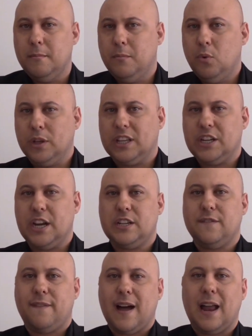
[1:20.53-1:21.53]
Muita
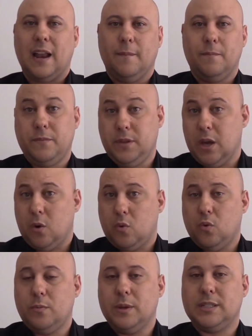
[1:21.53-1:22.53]
gente fala, e
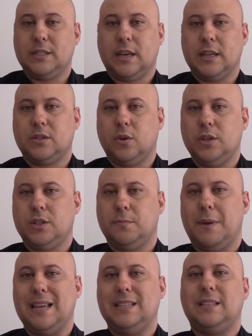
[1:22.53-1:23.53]
algumas questões
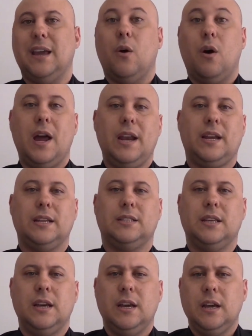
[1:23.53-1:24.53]
mais
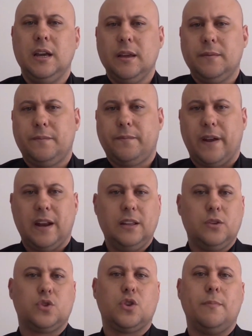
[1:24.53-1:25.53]
teóricas,
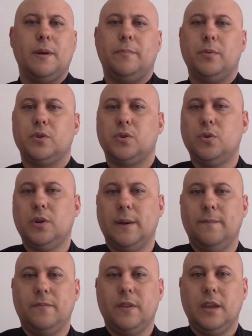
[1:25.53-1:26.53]
falando sobre a
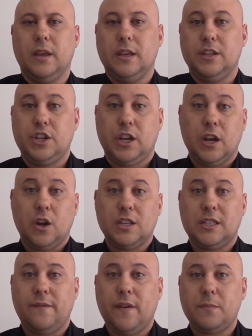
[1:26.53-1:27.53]
postura, de que
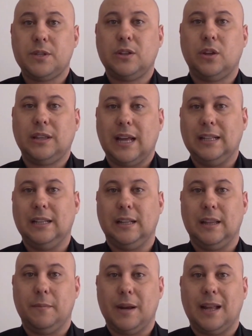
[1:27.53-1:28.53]
nós devemos adotar
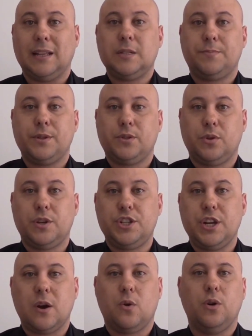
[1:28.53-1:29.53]
determinadas
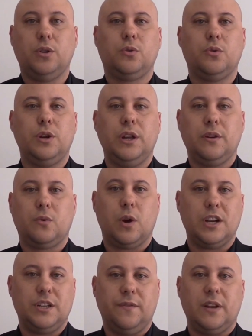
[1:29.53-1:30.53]
posturas de acordo
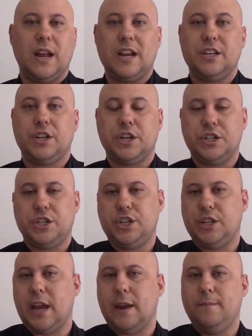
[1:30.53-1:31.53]
com a atividade que a
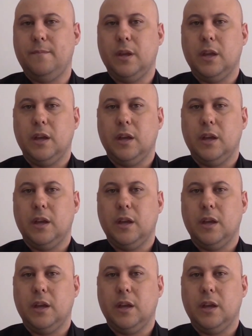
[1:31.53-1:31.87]
gente tem.